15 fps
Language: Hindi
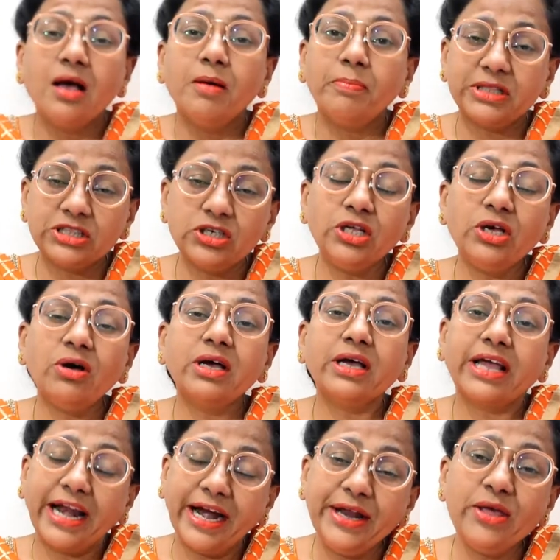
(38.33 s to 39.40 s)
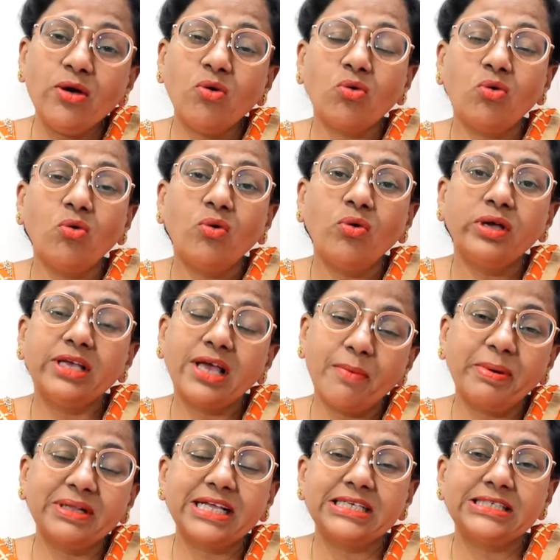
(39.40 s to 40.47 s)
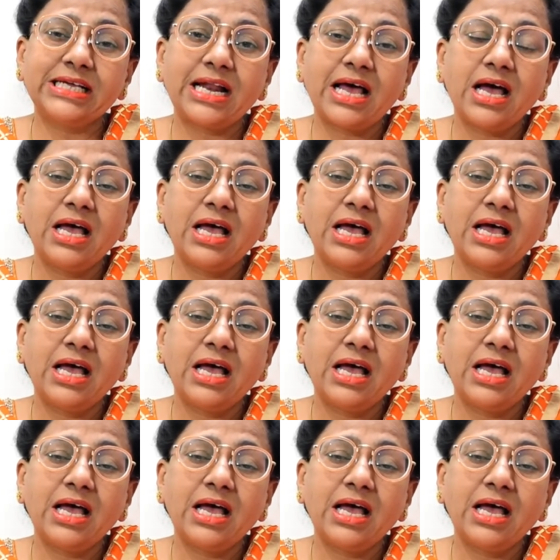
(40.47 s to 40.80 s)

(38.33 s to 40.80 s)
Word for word: पत्नियों गृहणियों को यह पता चला